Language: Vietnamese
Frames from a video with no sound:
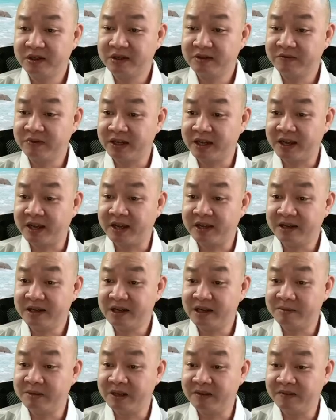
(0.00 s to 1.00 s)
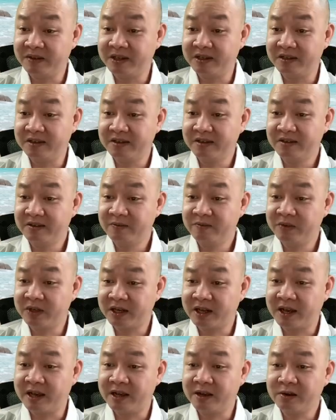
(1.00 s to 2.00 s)
Việt Á là bởi vì Việt
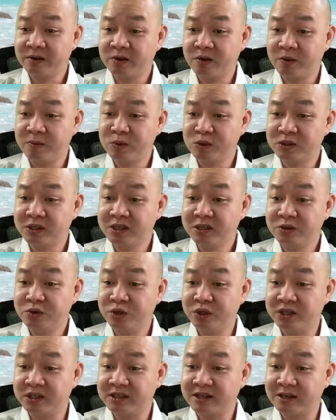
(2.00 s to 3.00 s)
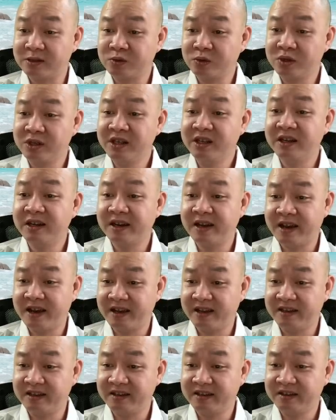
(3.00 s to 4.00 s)
Á có một dây chuyền sản xuất hiện đại,
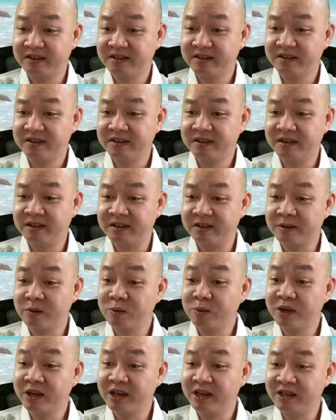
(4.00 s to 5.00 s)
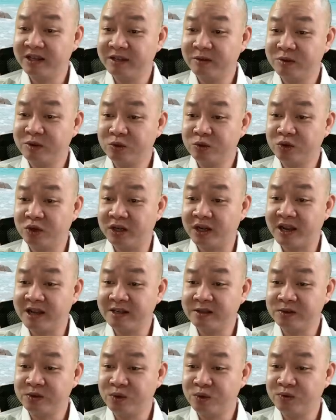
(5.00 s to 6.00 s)
công nghệ theo tiêu chuẩn i
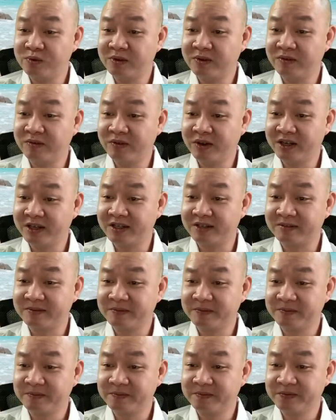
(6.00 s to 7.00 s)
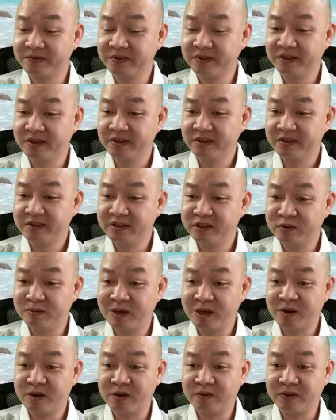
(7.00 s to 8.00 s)
ét ô vân vân. Nhiều
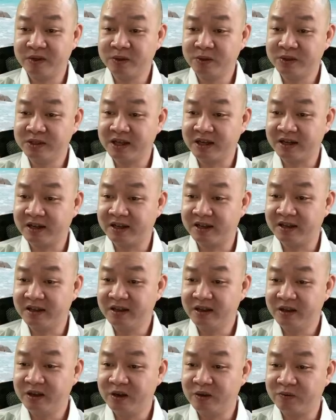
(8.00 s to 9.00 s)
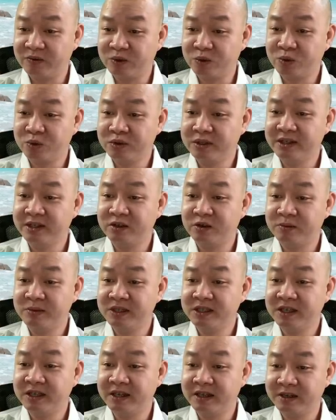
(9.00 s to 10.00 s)
bác hỏi với tôi rằng là học viện quân y có bị
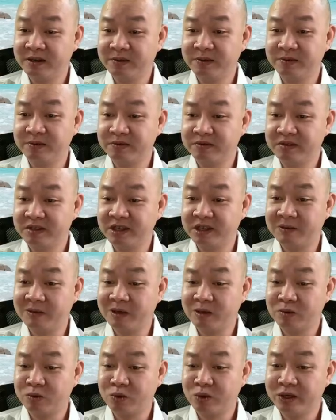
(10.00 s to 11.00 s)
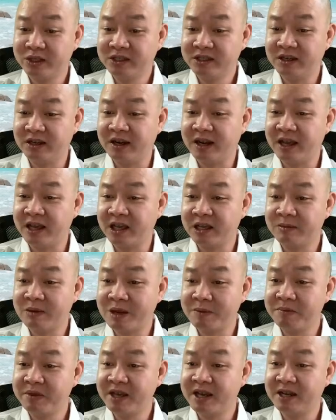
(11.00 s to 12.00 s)
dính hay không, thì các bác quay trở lại cái
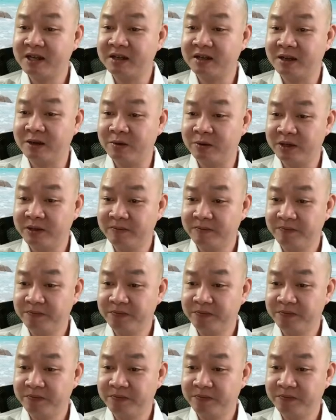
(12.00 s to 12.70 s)
bài pê rờ đợt đầu á,